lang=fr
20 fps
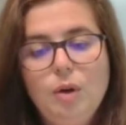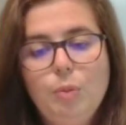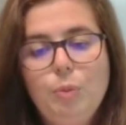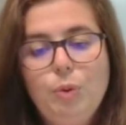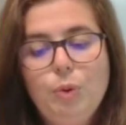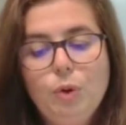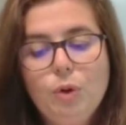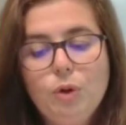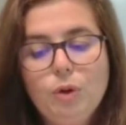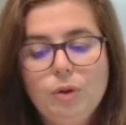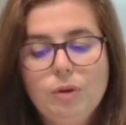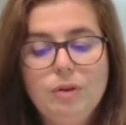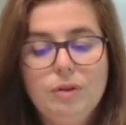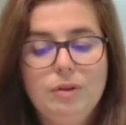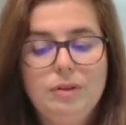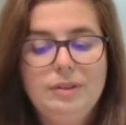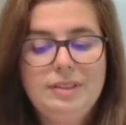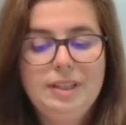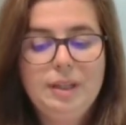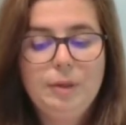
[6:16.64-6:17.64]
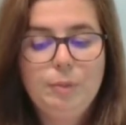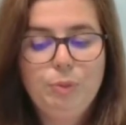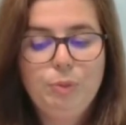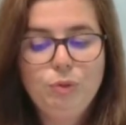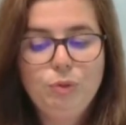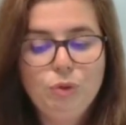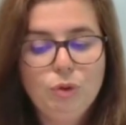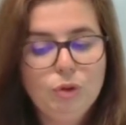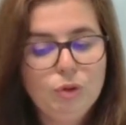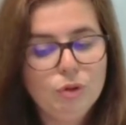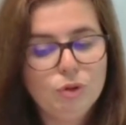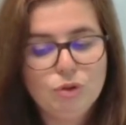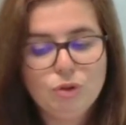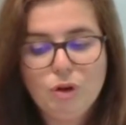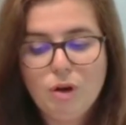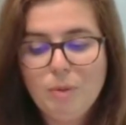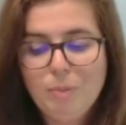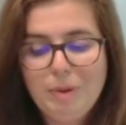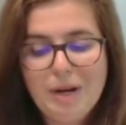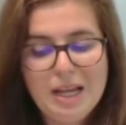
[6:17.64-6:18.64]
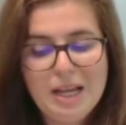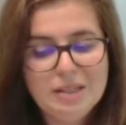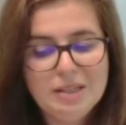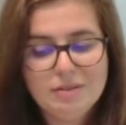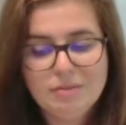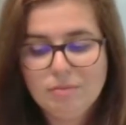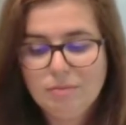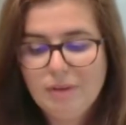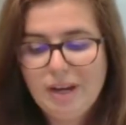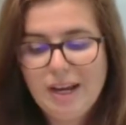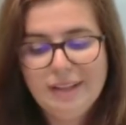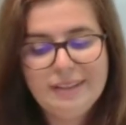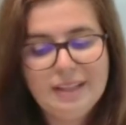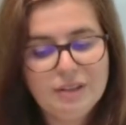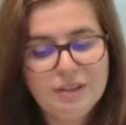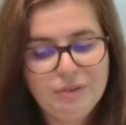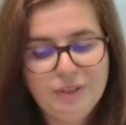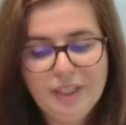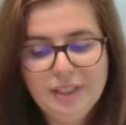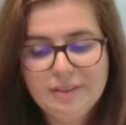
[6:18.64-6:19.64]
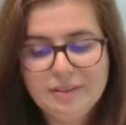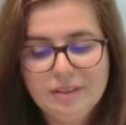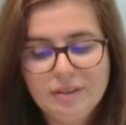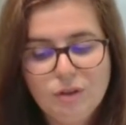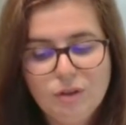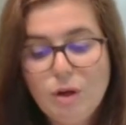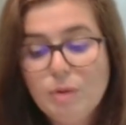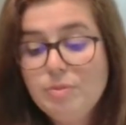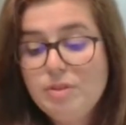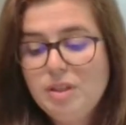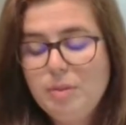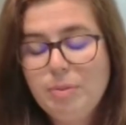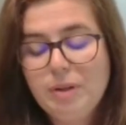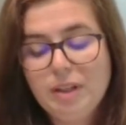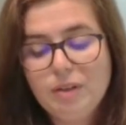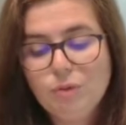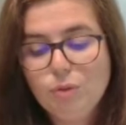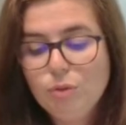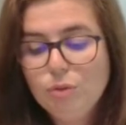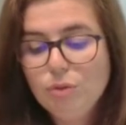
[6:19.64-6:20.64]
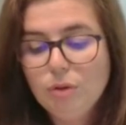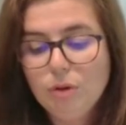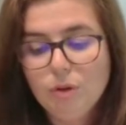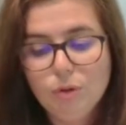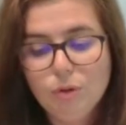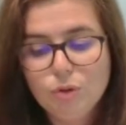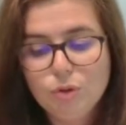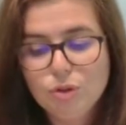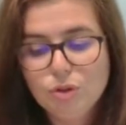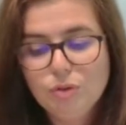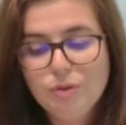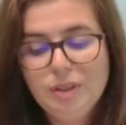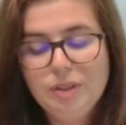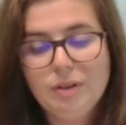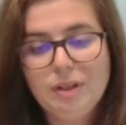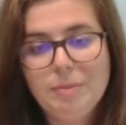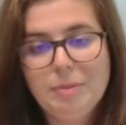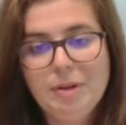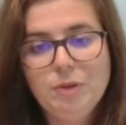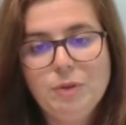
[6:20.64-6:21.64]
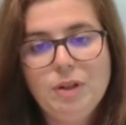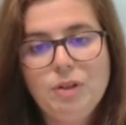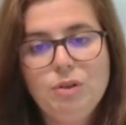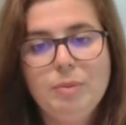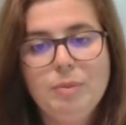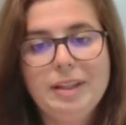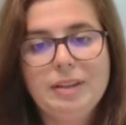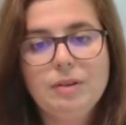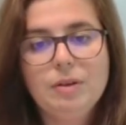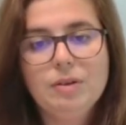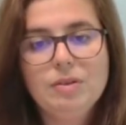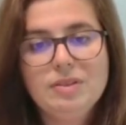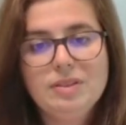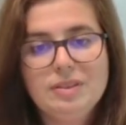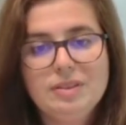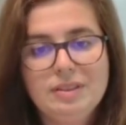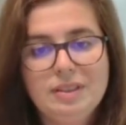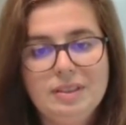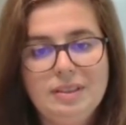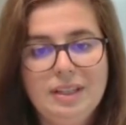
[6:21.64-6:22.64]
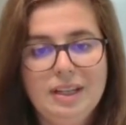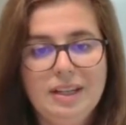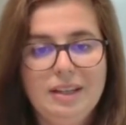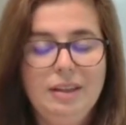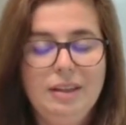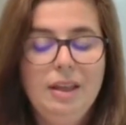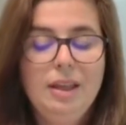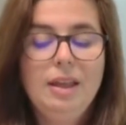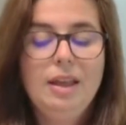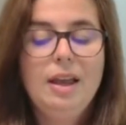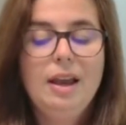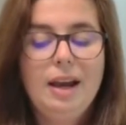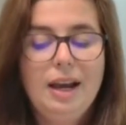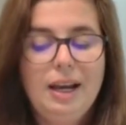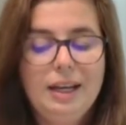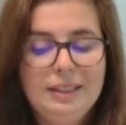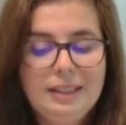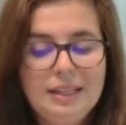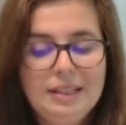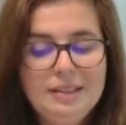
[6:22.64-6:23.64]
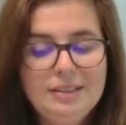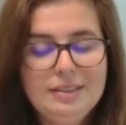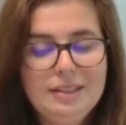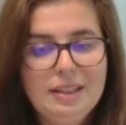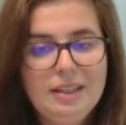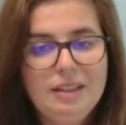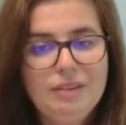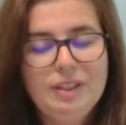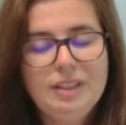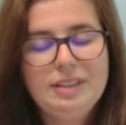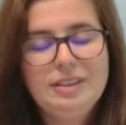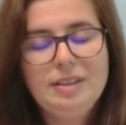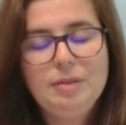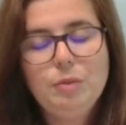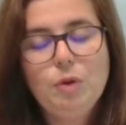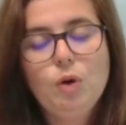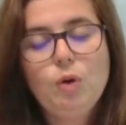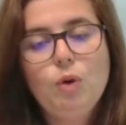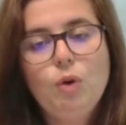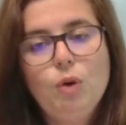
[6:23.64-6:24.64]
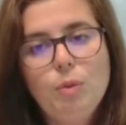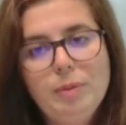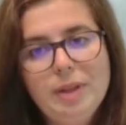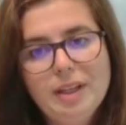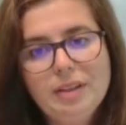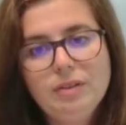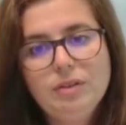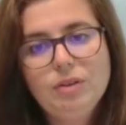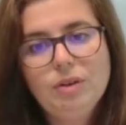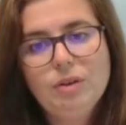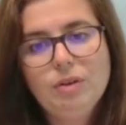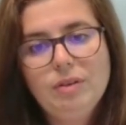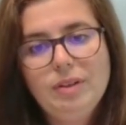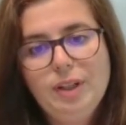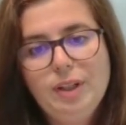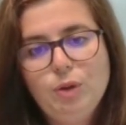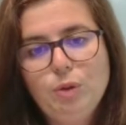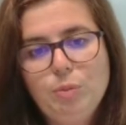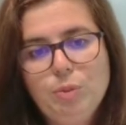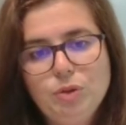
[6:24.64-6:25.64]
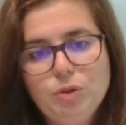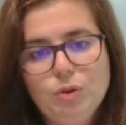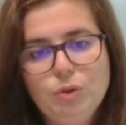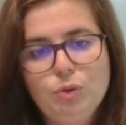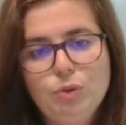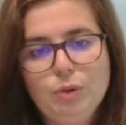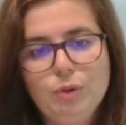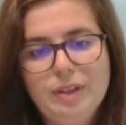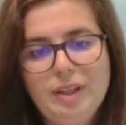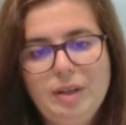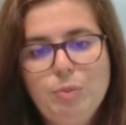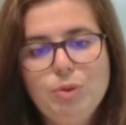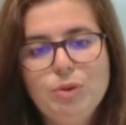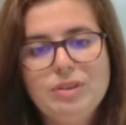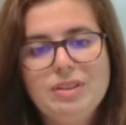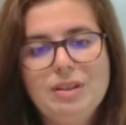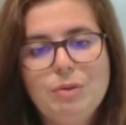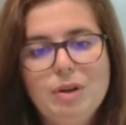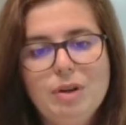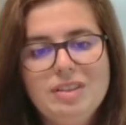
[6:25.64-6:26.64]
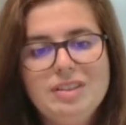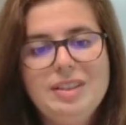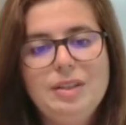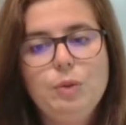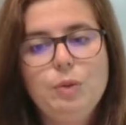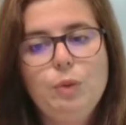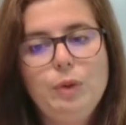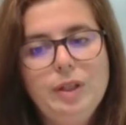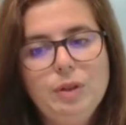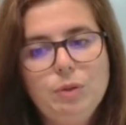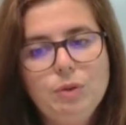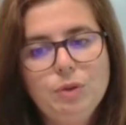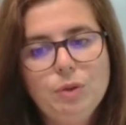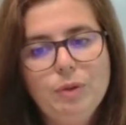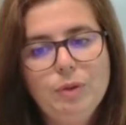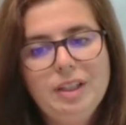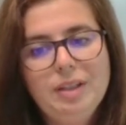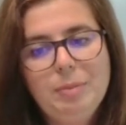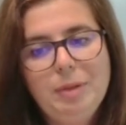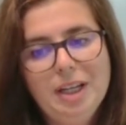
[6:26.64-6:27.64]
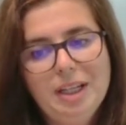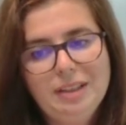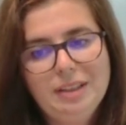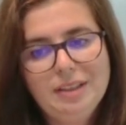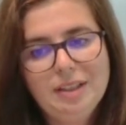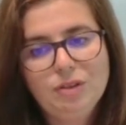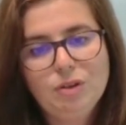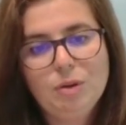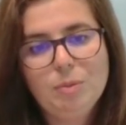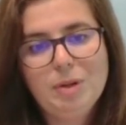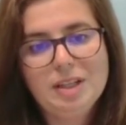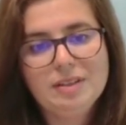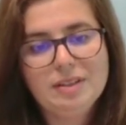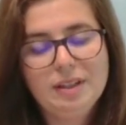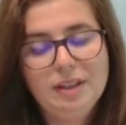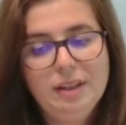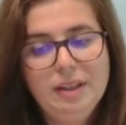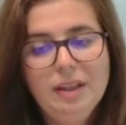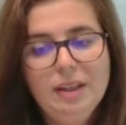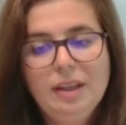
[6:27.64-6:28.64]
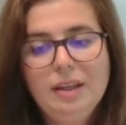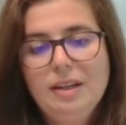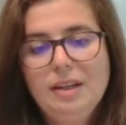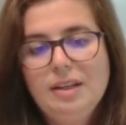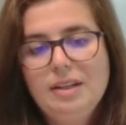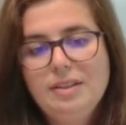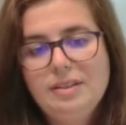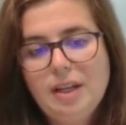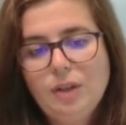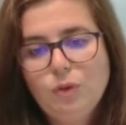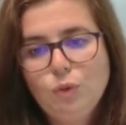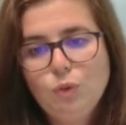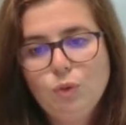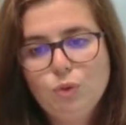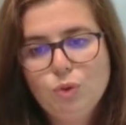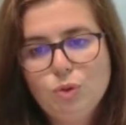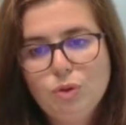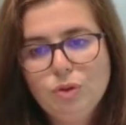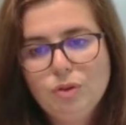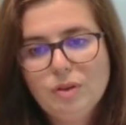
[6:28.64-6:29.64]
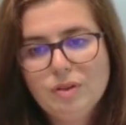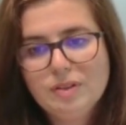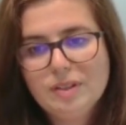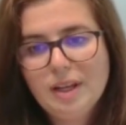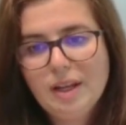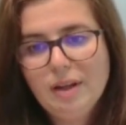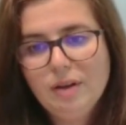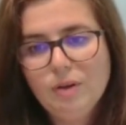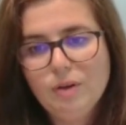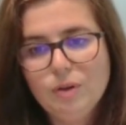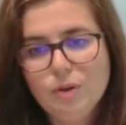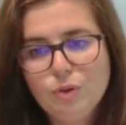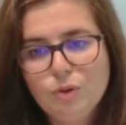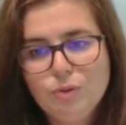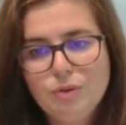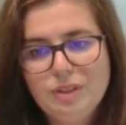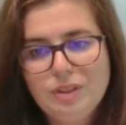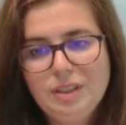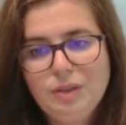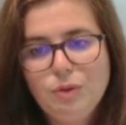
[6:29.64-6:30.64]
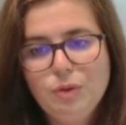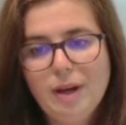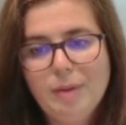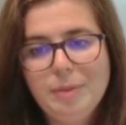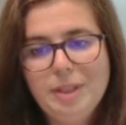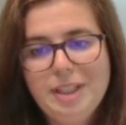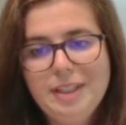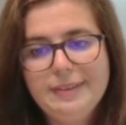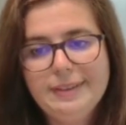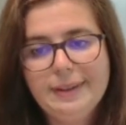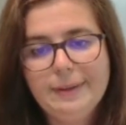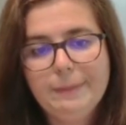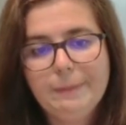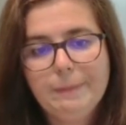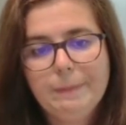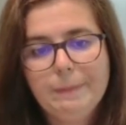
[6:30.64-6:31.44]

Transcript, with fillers: pour que dire plutôt que je remplace à date fixe, comme c'est prévu euh, aujourd'hui dans les manuels de maintenance, c'est dire analyser effectivement combien de temps les composants ont tourné pour savoir si oui ou non ils méritent d'être remplacés. Et ça, toujours dans un euh, souci de durabilité.